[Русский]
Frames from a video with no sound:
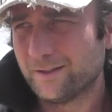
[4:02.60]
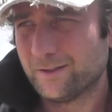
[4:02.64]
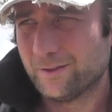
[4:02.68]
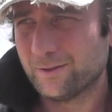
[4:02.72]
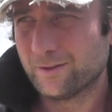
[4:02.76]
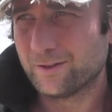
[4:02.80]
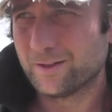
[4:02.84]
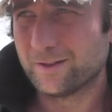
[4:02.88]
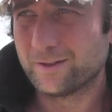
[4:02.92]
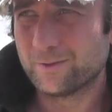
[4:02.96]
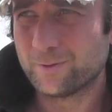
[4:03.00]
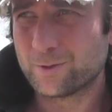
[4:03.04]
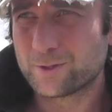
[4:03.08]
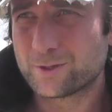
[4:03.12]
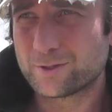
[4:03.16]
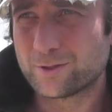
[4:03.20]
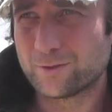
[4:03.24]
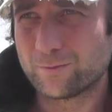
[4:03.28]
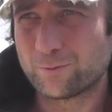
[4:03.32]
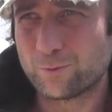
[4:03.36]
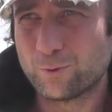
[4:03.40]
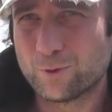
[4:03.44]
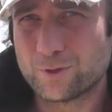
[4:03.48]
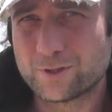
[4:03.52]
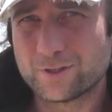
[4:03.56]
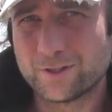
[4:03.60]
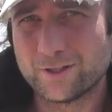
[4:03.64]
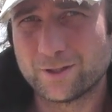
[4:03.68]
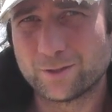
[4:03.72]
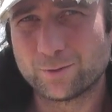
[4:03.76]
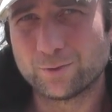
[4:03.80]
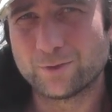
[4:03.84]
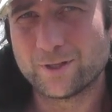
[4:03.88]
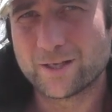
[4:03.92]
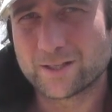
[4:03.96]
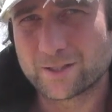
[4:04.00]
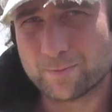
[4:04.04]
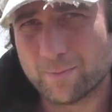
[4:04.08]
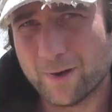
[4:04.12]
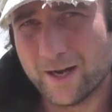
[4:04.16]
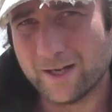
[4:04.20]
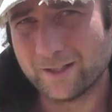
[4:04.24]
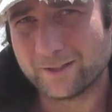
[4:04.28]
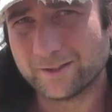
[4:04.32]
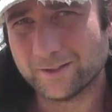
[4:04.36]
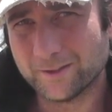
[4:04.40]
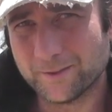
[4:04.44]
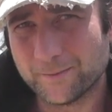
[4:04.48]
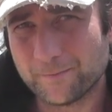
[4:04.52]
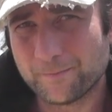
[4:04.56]
Э, остров Гоза, это у нас
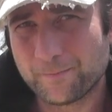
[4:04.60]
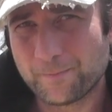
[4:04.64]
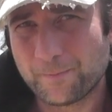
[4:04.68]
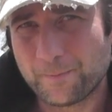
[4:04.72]
Мальта.